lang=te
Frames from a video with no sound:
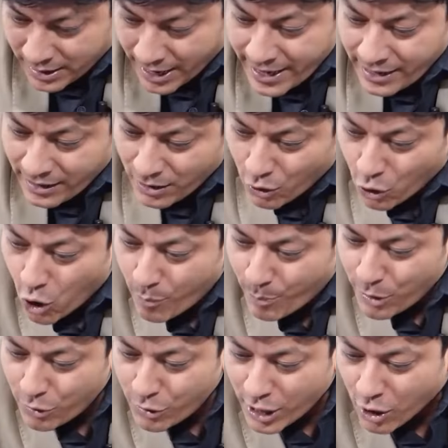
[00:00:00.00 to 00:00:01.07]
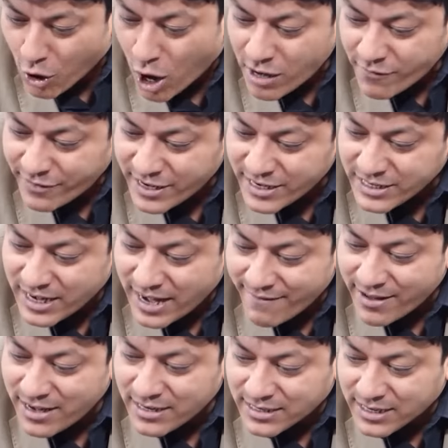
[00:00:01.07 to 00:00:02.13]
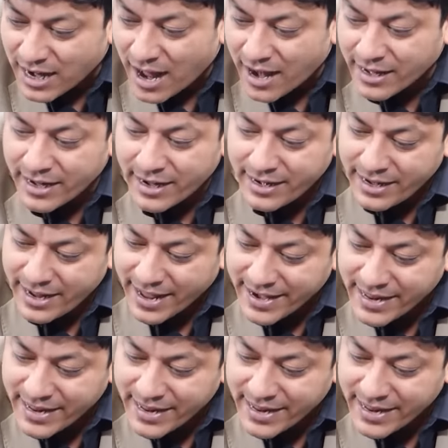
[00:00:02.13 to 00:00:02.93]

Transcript: రైట్ లోపల ఉన్న కాన్ఫిడెన్స్ లెవెల్స్ కానివ్వండి